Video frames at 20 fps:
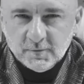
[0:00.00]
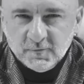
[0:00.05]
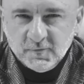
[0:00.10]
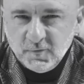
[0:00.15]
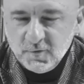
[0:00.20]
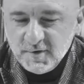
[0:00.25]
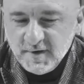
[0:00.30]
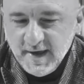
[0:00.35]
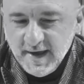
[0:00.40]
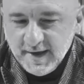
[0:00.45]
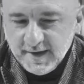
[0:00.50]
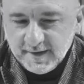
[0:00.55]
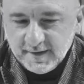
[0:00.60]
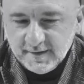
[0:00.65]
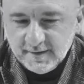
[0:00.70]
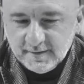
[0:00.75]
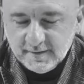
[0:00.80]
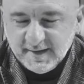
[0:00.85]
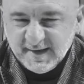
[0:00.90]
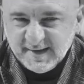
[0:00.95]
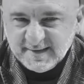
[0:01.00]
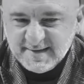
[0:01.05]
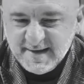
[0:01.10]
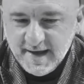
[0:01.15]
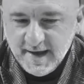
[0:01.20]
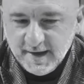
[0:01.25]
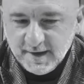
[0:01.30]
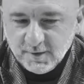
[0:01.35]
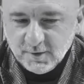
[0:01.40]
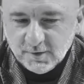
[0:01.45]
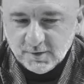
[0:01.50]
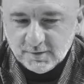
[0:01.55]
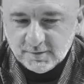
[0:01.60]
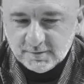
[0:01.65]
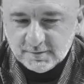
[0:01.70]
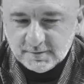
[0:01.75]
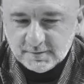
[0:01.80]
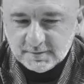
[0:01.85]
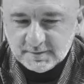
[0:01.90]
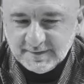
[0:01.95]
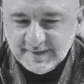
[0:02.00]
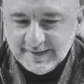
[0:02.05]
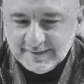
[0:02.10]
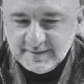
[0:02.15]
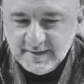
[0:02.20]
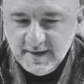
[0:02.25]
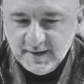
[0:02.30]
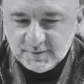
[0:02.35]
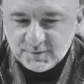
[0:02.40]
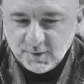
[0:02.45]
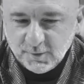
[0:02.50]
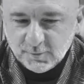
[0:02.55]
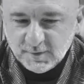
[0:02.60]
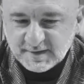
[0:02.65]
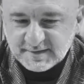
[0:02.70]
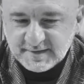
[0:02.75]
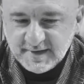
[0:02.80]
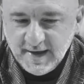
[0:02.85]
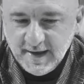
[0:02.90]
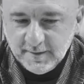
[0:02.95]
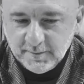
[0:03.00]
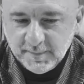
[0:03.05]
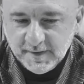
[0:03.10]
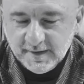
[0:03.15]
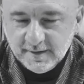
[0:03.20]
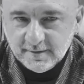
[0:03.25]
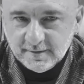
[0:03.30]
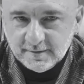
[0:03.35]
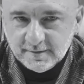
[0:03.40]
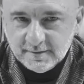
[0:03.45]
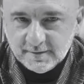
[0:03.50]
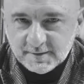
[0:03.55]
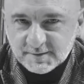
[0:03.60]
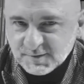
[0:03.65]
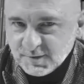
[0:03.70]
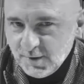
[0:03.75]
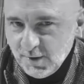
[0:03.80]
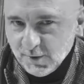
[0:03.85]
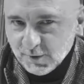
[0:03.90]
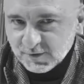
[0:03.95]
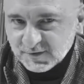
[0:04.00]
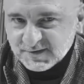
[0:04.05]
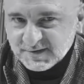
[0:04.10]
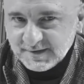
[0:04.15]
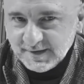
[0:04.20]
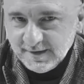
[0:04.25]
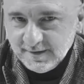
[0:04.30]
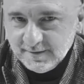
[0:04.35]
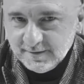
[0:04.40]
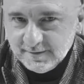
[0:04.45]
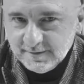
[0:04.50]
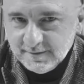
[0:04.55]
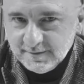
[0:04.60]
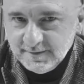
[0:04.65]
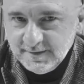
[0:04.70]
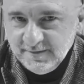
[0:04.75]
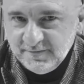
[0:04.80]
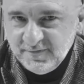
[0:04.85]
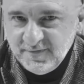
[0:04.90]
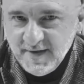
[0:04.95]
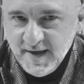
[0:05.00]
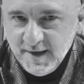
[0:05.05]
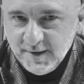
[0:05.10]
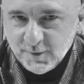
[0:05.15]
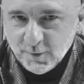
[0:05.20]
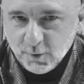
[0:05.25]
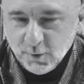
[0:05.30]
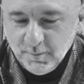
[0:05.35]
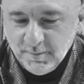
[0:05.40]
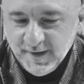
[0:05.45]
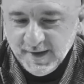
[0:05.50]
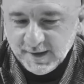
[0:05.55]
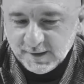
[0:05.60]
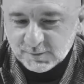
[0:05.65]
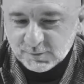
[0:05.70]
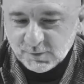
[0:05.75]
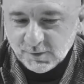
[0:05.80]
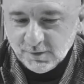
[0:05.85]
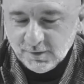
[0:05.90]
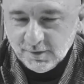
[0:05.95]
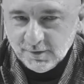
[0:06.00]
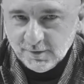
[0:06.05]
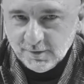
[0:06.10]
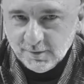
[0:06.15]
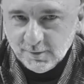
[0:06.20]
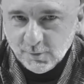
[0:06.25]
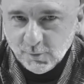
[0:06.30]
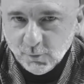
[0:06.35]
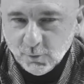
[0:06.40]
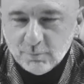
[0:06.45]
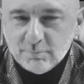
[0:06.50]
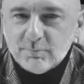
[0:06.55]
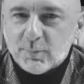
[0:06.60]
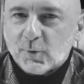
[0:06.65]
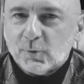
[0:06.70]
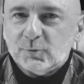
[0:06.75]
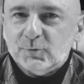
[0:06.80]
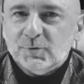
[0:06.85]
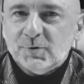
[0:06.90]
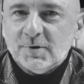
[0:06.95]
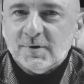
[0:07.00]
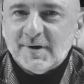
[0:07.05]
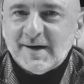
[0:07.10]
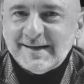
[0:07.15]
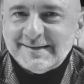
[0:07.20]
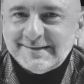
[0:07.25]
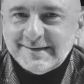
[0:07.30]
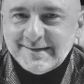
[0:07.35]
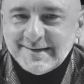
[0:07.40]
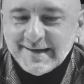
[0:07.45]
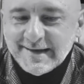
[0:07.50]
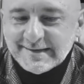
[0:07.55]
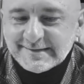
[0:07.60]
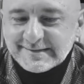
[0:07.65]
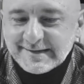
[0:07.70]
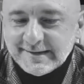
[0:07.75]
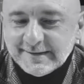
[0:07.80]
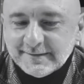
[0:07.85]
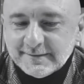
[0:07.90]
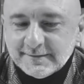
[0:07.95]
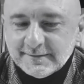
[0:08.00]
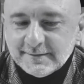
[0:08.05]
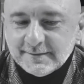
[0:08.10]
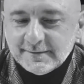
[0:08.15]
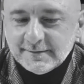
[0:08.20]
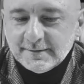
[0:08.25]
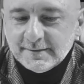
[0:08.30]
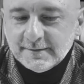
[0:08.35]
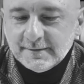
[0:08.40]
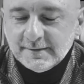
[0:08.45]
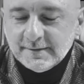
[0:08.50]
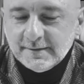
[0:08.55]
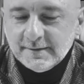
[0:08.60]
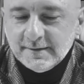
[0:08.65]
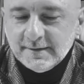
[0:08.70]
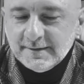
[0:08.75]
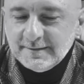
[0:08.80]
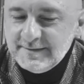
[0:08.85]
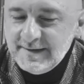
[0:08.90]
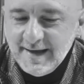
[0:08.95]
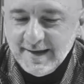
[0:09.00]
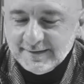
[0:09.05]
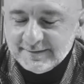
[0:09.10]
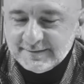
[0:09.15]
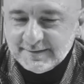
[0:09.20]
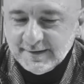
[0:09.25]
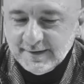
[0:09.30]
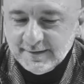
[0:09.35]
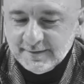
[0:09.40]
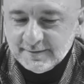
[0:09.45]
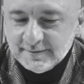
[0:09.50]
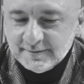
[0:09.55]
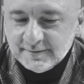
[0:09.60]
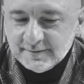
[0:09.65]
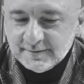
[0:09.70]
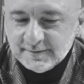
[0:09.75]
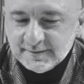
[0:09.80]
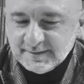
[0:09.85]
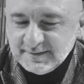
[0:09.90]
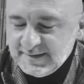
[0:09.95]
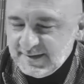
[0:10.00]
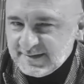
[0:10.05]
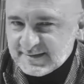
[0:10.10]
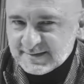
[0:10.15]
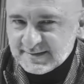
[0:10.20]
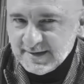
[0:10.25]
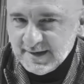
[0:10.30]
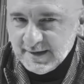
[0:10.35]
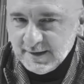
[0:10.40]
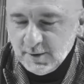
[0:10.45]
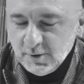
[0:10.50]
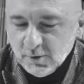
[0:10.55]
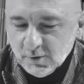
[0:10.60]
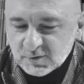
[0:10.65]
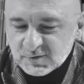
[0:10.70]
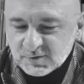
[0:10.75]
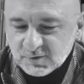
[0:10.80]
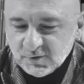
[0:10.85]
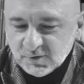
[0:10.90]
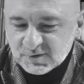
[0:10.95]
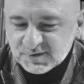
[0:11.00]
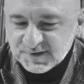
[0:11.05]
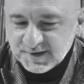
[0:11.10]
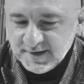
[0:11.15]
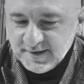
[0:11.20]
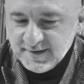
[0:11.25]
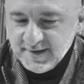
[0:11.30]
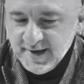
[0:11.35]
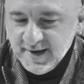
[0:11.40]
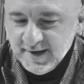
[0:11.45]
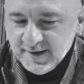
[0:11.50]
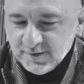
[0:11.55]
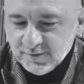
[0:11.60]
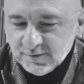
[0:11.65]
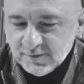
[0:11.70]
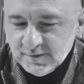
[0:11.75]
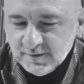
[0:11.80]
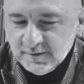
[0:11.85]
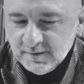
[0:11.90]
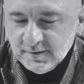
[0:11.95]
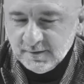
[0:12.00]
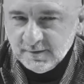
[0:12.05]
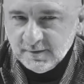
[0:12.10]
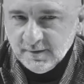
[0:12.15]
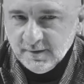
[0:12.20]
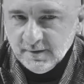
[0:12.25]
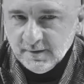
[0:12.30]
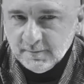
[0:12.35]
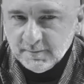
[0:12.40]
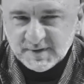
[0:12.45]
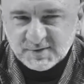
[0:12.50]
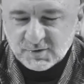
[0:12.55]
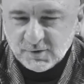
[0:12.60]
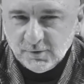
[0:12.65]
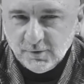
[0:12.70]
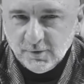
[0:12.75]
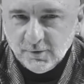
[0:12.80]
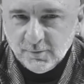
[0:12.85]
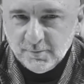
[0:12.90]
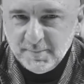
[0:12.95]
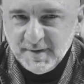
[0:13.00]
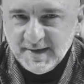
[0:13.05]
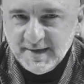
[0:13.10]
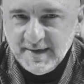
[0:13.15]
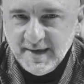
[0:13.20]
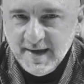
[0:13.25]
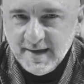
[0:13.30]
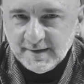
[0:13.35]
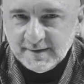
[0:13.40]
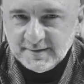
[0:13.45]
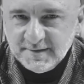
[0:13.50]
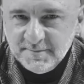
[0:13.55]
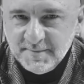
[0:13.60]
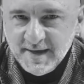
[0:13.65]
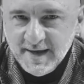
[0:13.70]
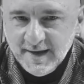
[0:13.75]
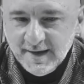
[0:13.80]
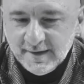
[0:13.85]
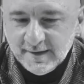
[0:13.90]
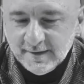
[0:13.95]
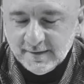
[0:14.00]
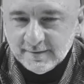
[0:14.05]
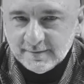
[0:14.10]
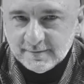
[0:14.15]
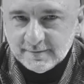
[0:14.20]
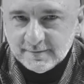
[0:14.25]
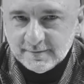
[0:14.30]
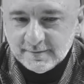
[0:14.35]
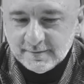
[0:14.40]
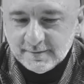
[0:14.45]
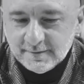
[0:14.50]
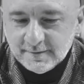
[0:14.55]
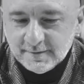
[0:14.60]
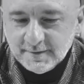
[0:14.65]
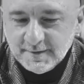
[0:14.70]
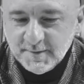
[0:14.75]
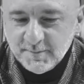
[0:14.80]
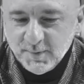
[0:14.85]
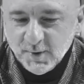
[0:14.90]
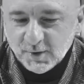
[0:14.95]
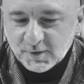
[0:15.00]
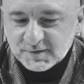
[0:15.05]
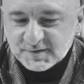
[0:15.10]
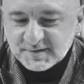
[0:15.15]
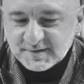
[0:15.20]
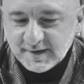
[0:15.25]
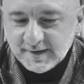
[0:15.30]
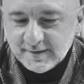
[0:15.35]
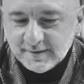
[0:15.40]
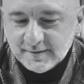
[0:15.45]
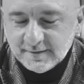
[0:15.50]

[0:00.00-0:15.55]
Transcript: Fu ieri che Diego, da dietro una siepe, scorse, di fieno coperto, un brutto ateniese. Niente, disse all'osco straniero, ma solo un bicchiere di miele gli porse.